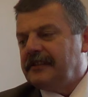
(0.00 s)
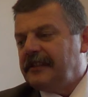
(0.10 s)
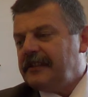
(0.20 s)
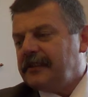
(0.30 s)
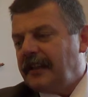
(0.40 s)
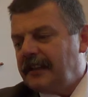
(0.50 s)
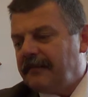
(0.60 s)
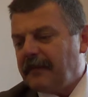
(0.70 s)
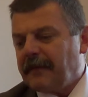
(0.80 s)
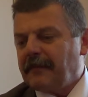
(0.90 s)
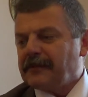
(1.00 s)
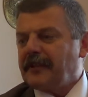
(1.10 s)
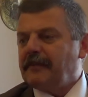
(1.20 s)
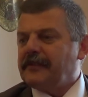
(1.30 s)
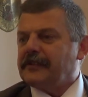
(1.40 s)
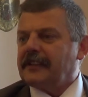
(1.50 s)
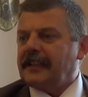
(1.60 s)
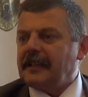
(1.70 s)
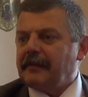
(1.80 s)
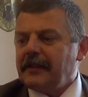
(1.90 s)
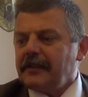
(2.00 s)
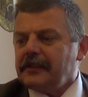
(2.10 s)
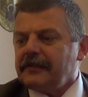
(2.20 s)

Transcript: Dzisiaj, wie pan, można mówić o Dajebadzie.